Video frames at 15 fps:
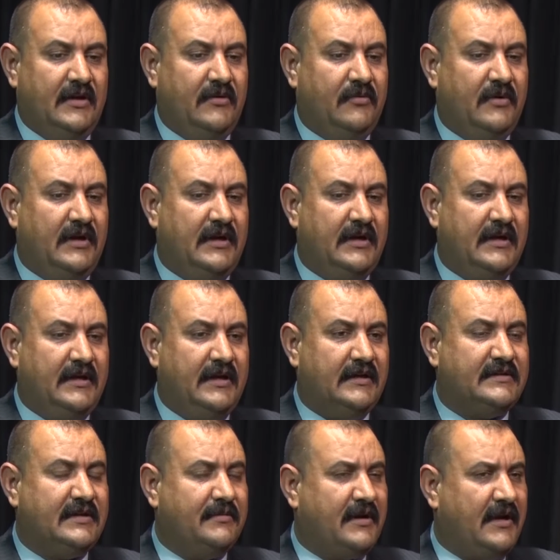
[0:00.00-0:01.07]

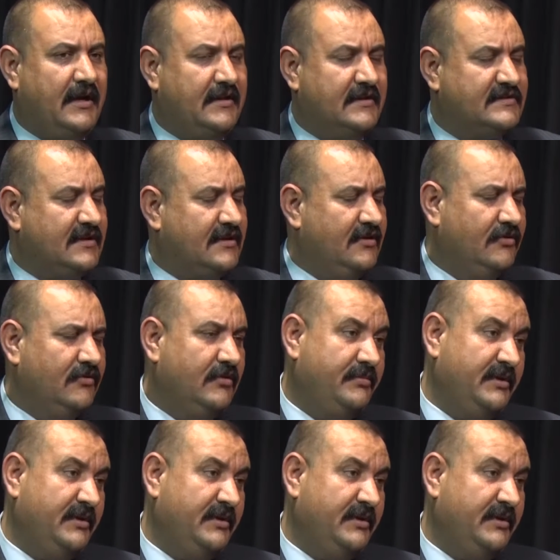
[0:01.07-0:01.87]
ويعتبر هذا الصرح هو